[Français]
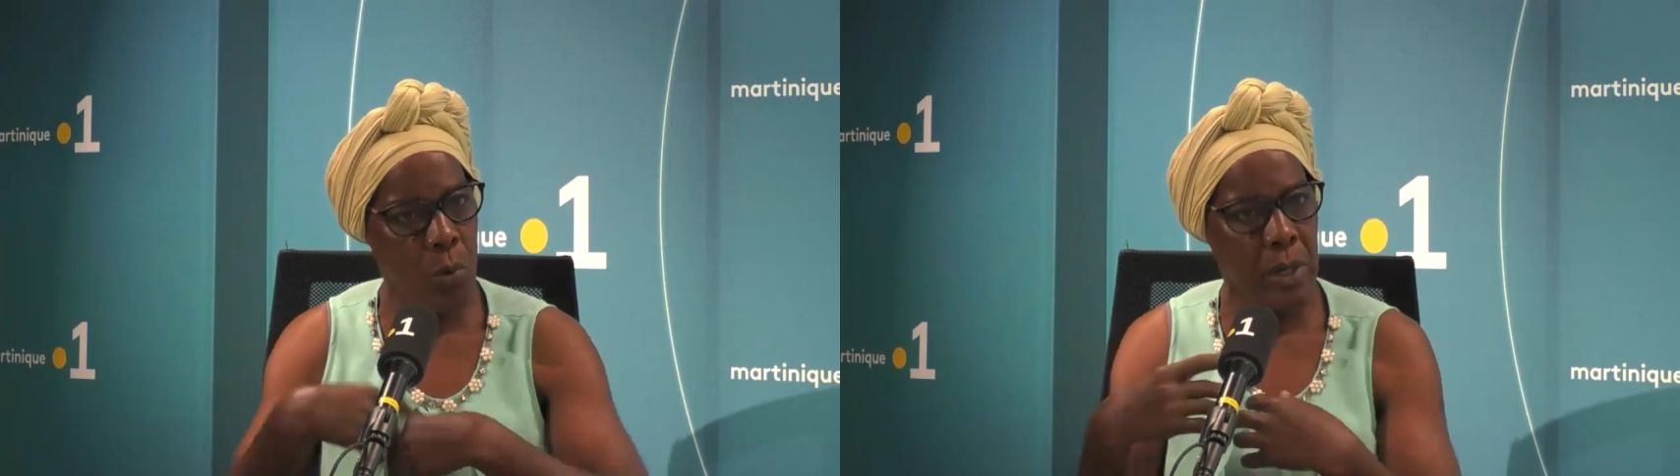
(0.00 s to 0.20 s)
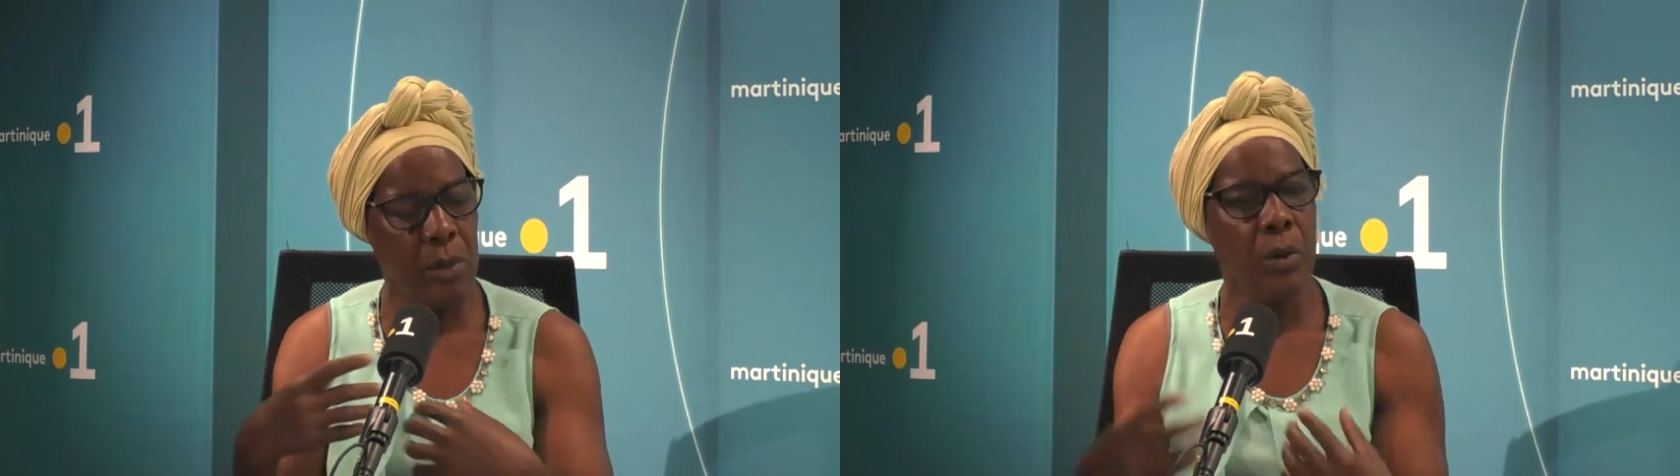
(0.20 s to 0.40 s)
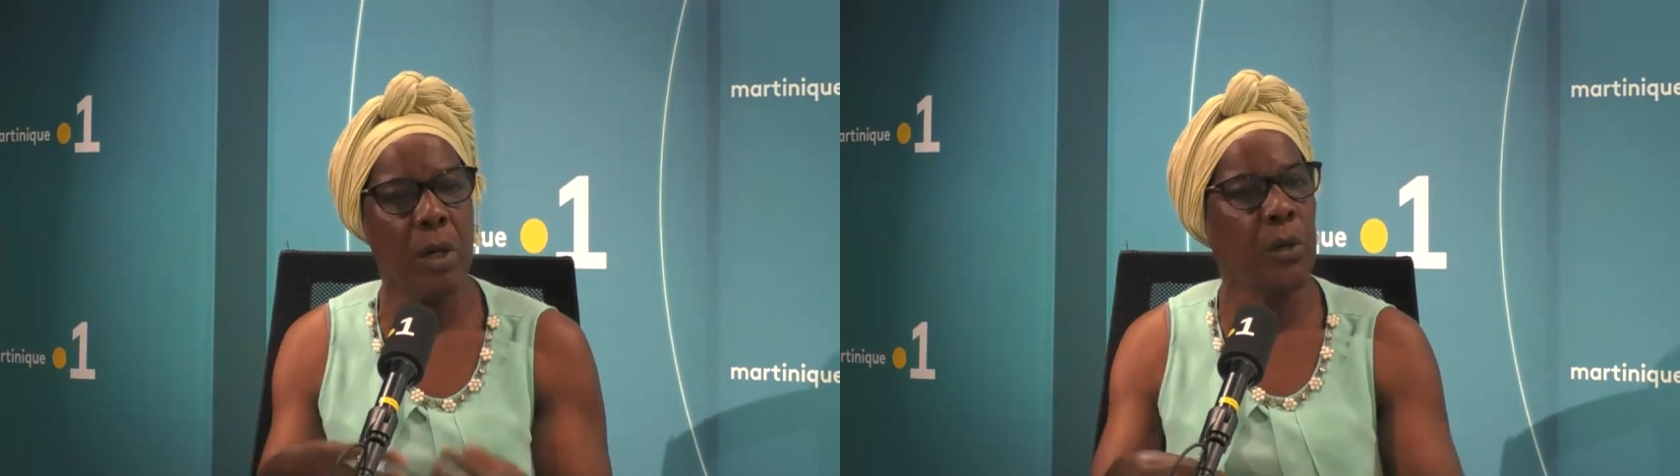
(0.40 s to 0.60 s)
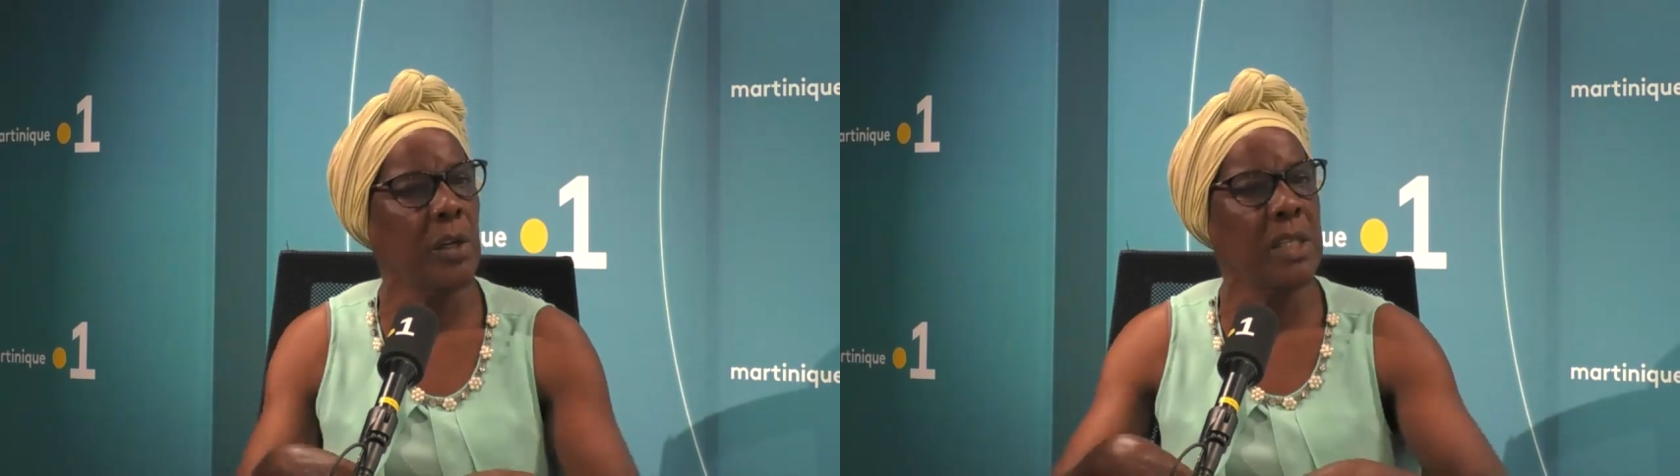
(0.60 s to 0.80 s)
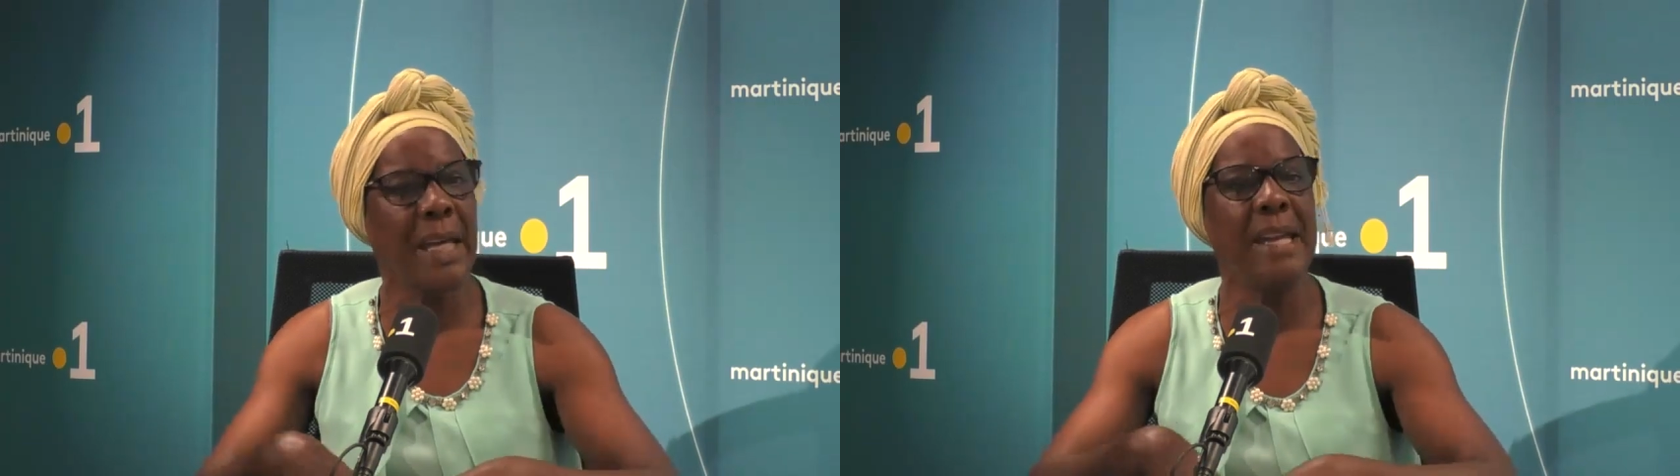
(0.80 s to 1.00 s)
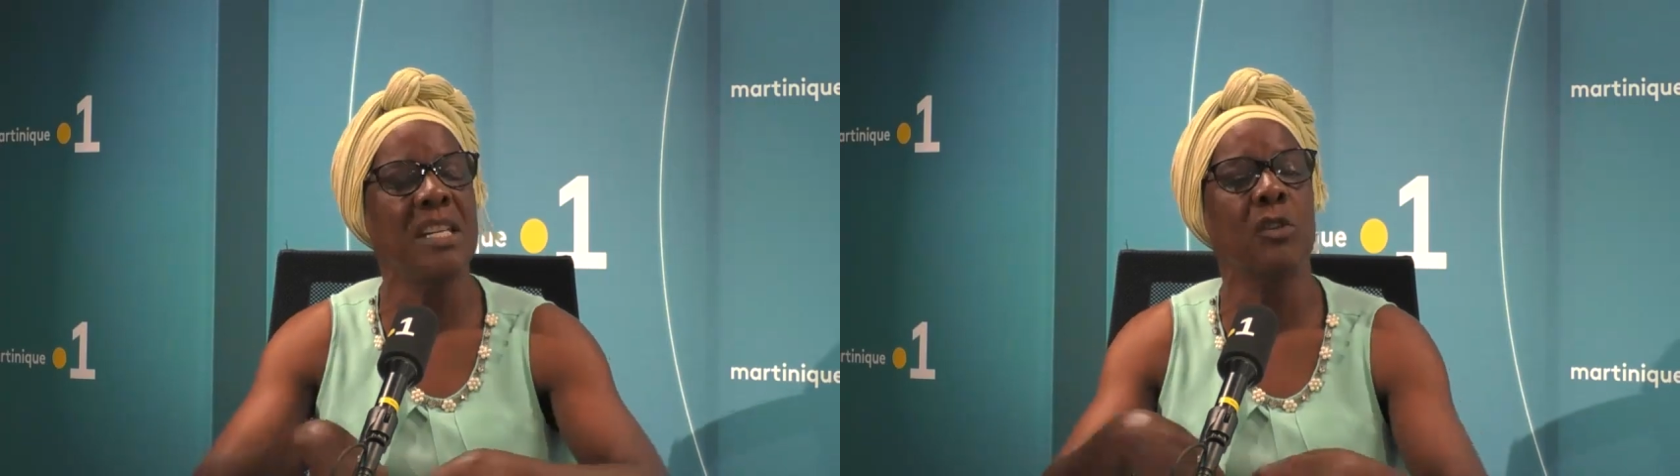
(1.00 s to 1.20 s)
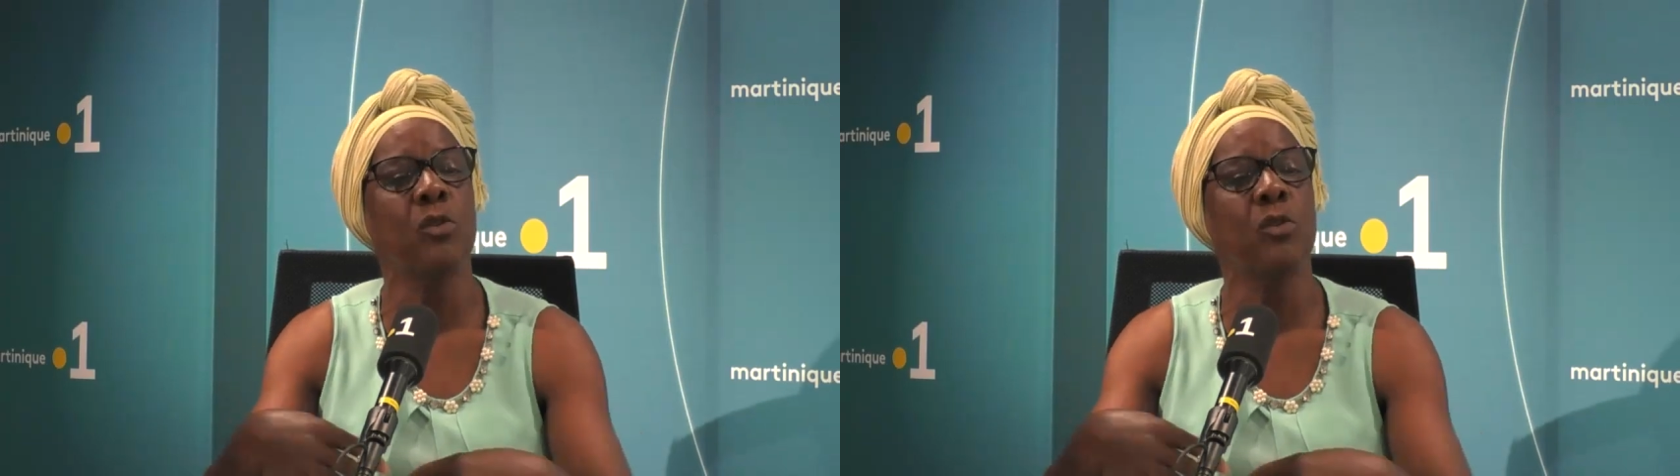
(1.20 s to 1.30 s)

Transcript: ou que, qu'il